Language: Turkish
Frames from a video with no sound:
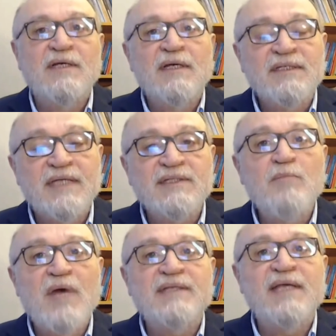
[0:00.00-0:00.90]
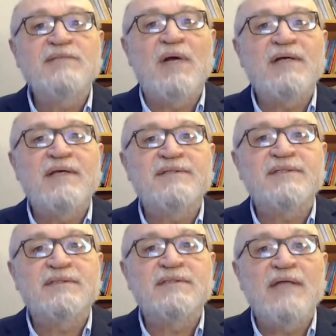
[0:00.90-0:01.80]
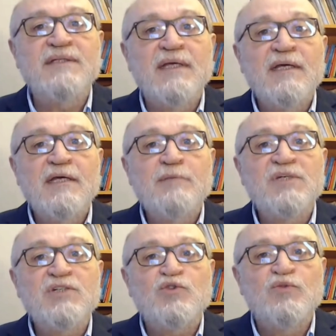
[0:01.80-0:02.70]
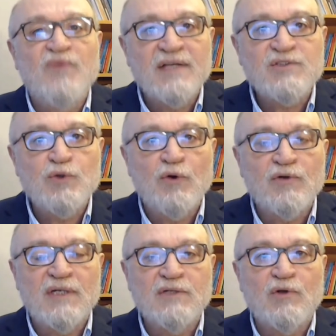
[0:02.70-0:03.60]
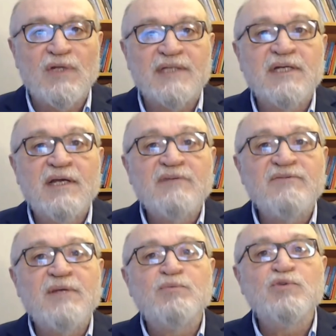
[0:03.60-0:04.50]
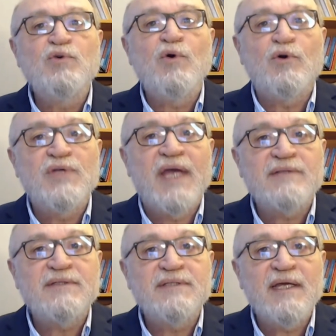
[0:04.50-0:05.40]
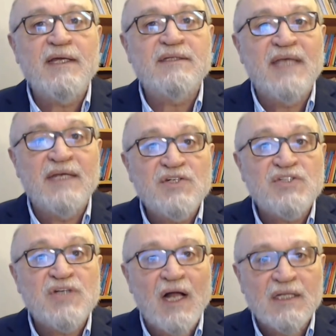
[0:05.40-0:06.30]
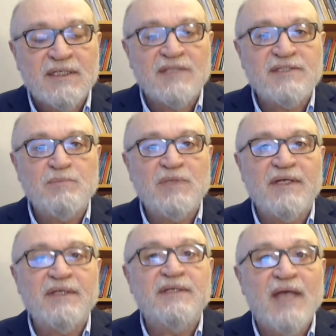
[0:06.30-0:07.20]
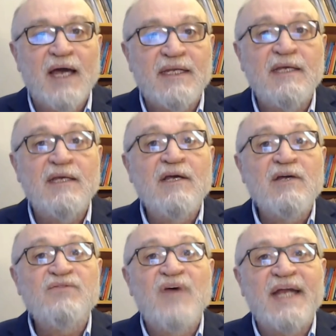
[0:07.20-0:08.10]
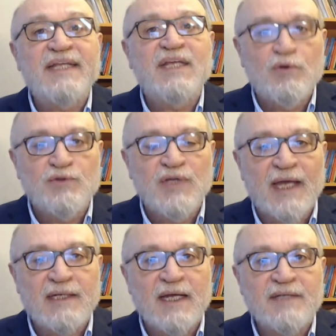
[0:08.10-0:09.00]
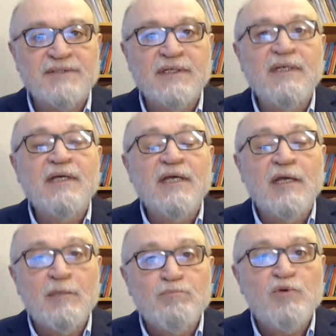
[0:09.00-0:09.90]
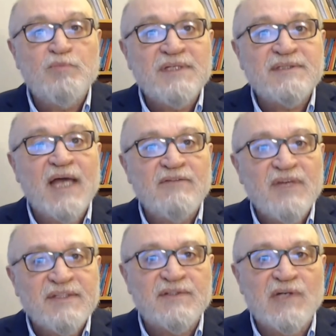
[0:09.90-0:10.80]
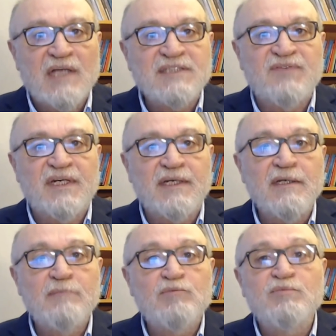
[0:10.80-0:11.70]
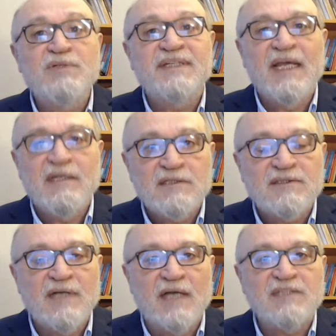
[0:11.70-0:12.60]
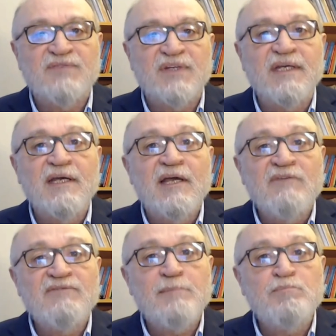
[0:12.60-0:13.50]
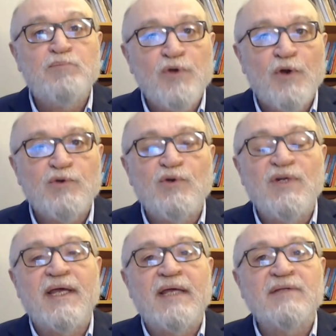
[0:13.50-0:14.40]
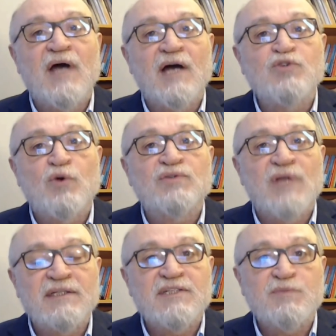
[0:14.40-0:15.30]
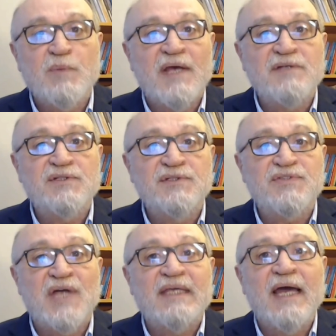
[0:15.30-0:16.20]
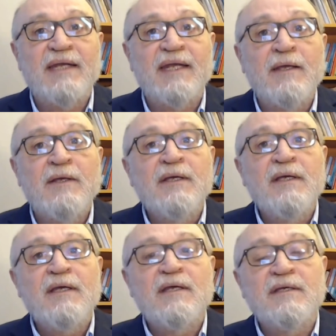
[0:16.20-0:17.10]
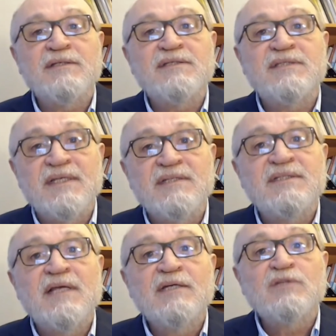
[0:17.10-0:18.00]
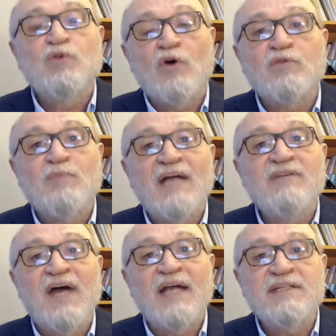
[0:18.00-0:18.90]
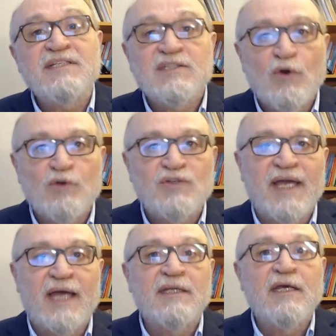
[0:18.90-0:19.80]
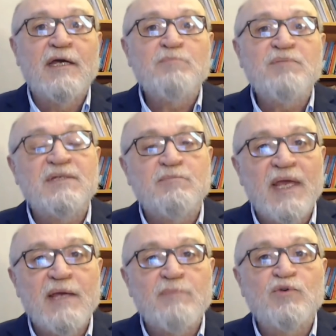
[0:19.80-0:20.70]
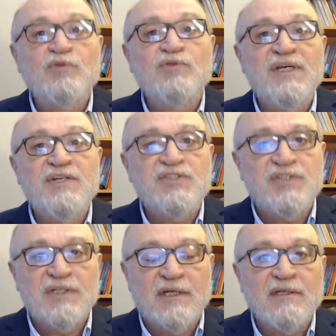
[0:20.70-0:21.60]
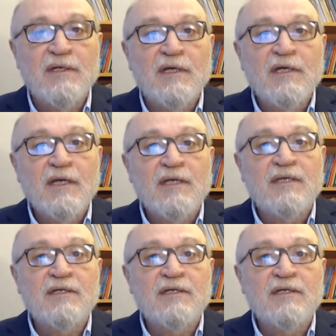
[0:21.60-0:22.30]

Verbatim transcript: ya da Merkez Bankası'ndan bir sübvansiyon alıyorlar ve bunu ödeyen de geniş halk kesimleri yani vergi ödeyenler. E, bu bir servet transferi, bu bir gelir transferi ve bu yönüyle daha çok tartışmaya açılacak. Yani e, siz normal vergisini ödeyen bir memurun, işçinin e,